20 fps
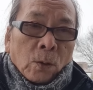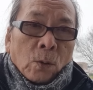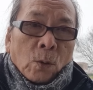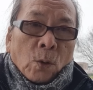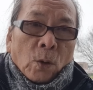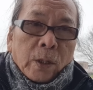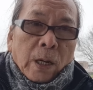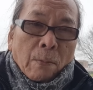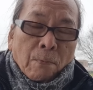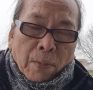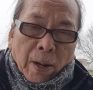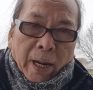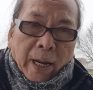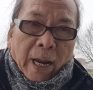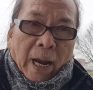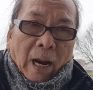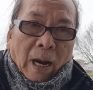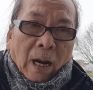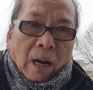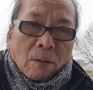của năm
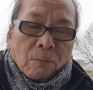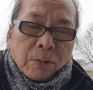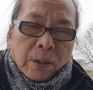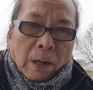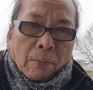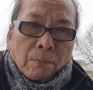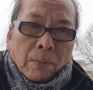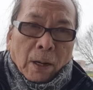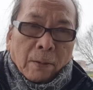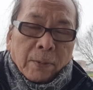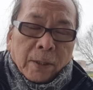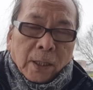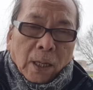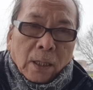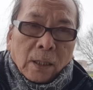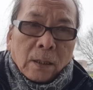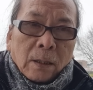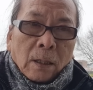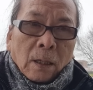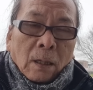
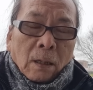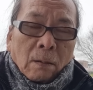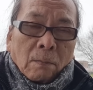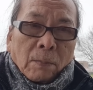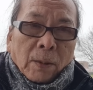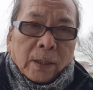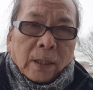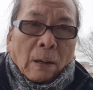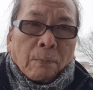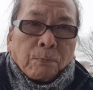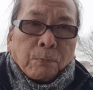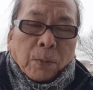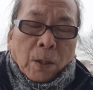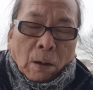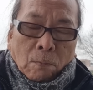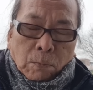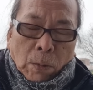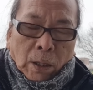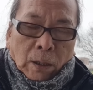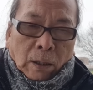2024 mà Tập
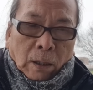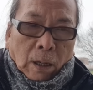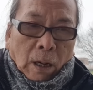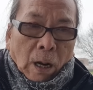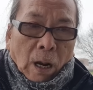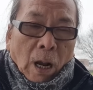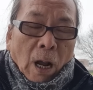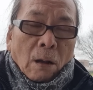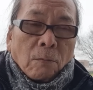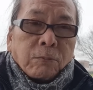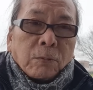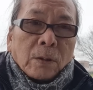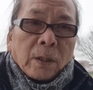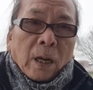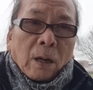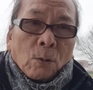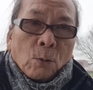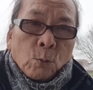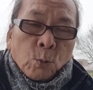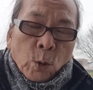Cận Bình học
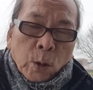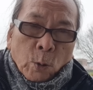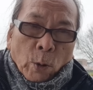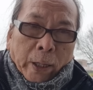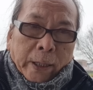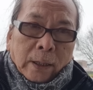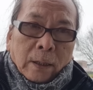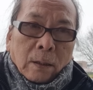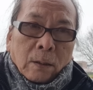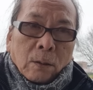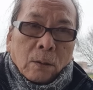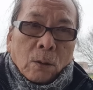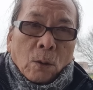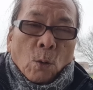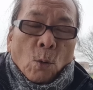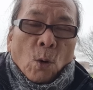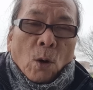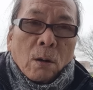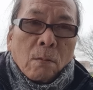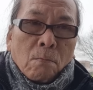theo quy hoạch
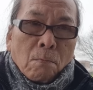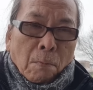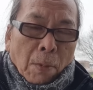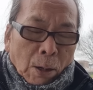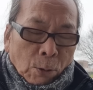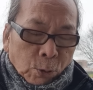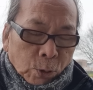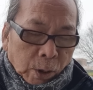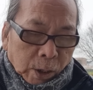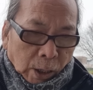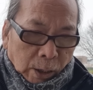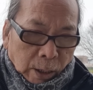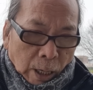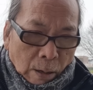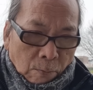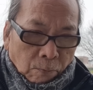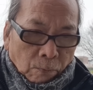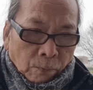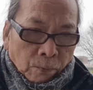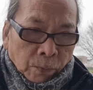của Mao Trạch
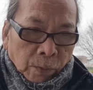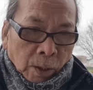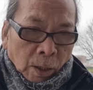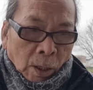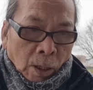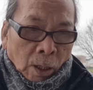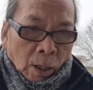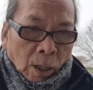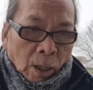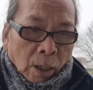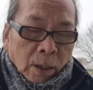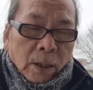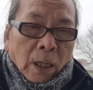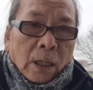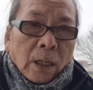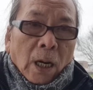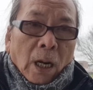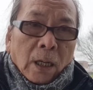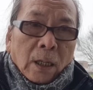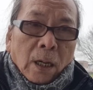Đông. Thì
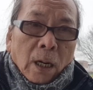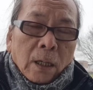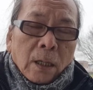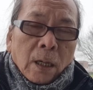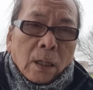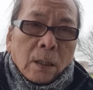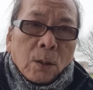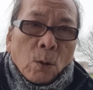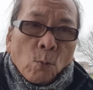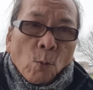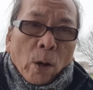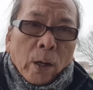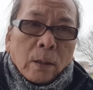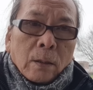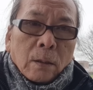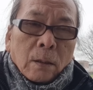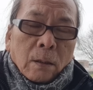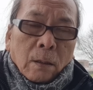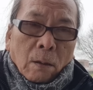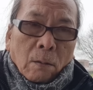tình hình đất nước Trung
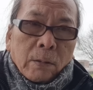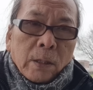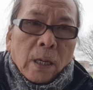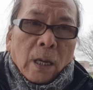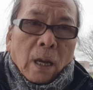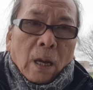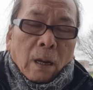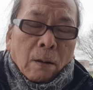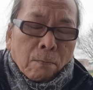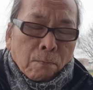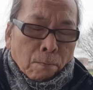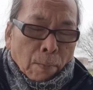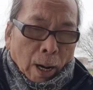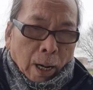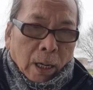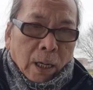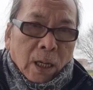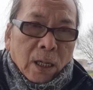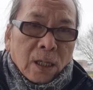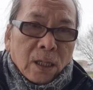Quốc nói về mặt
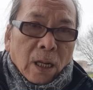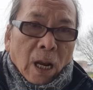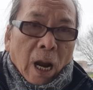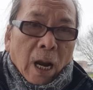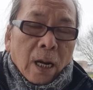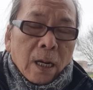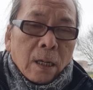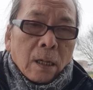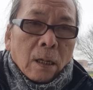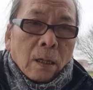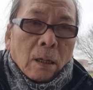kinh tế